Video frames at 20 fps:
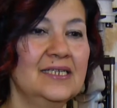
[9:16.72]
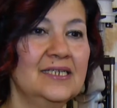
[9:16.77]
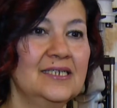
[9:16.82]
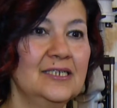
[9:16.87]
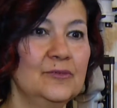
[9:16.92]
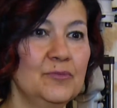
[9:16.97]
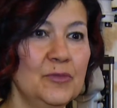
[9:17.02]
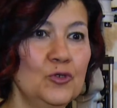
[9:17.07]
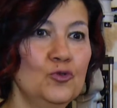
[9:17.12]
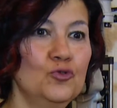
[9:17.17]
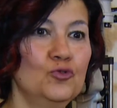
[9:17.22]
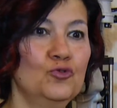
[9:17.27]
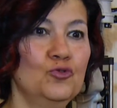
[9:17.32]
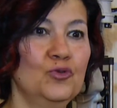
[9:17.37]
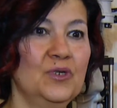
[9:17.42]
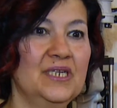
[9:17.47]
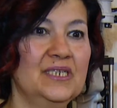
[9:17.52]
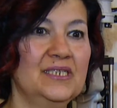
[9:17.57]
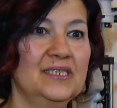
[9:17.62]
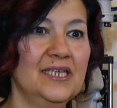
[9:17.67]
kırma
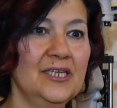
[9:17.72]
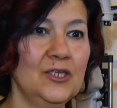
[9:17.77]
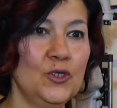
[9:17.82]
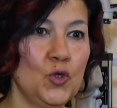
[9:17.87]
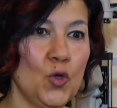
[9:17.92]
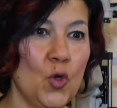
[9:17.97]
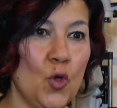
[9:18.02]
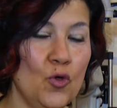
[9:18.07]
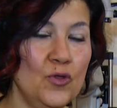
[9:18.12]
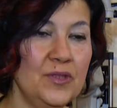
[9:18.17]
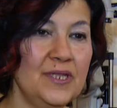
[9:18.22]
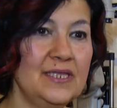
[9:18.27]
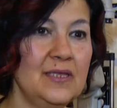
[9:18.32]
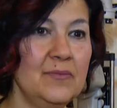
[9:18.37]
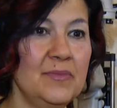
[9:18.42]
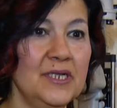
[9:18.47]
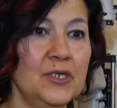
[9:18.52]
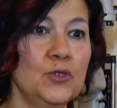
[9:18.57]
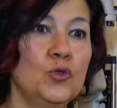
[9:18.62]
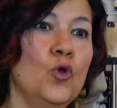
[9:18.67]
kusurları da kö
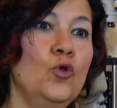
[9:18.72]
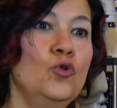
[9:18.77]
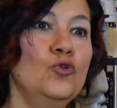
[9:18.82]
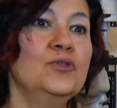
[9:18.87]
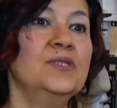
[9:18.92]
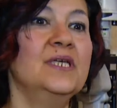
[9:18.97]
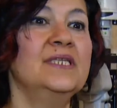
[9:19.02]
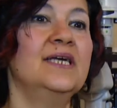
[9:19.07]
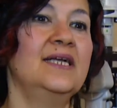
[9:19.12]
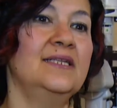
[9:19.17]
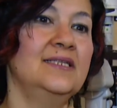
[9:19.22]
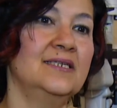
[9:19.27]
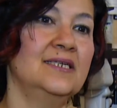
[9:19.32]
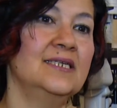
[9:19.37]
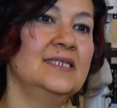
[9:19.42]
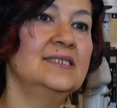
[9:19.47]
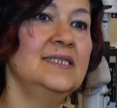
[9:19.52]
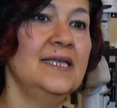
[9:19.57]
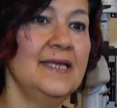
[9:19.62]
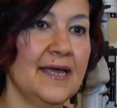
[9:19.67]
önlenebilir körlük nedenleri
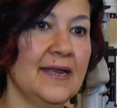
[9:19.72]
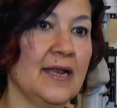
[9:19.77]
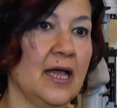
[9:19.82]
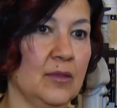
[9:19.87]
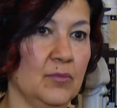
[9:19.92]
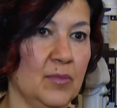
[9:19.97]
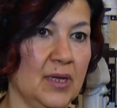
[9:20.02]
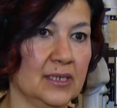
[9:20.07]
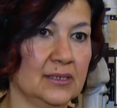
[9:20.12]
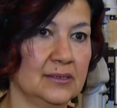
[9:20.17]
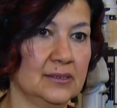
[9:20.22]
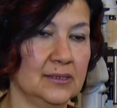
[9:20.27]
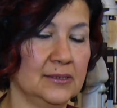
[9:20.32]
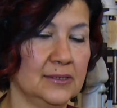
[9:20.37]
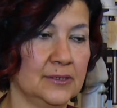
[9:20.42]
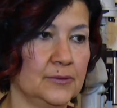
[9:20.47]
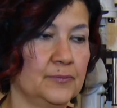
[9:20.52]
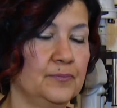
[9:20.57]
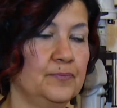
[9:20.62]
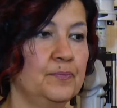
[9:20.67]
arasında yer
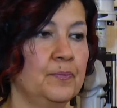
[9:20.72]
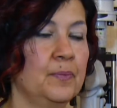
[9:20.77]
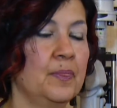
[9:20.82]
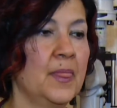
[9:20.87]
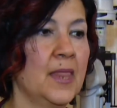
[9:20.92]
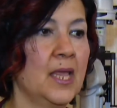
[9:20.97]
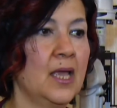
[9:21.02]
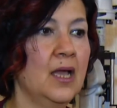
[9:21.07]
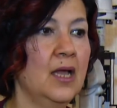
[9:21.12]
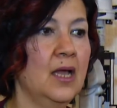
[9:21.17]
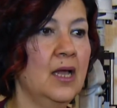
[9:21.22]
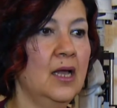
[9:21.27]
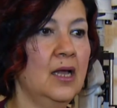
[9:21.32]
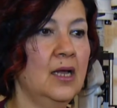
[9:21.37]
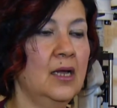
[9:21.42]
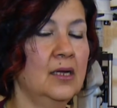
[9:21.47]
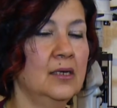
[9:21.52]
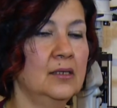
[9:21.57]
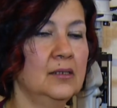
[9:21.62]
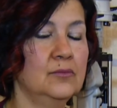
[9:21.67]
almaktadır.
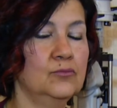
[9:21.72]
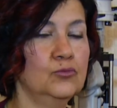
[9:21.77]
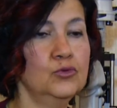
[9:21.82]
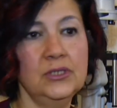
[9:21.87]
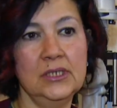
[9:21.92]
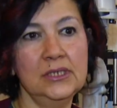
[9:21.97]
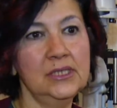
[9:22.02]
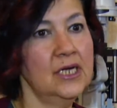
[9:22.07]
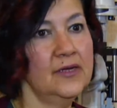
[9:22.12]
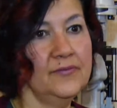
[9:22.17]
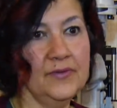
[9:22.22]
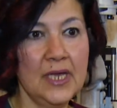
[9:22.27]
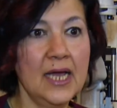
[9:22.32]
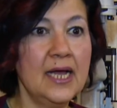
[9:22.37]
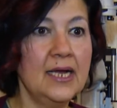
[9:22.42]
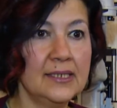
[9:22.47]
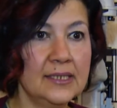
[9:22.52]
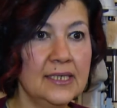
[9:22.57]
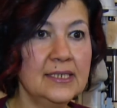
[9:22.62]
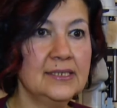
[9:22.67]
Bu tedaviyi
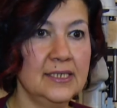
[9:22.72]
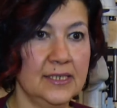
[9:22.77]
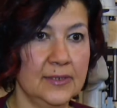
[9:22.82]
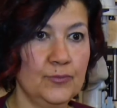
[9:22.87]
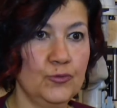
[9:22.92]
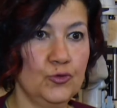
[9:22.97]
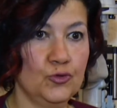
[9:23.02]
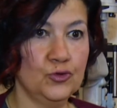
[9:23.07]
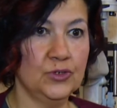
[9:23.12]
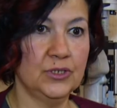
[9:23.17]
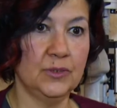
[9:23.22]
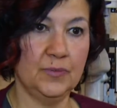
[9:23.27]
herkese yapıyoruz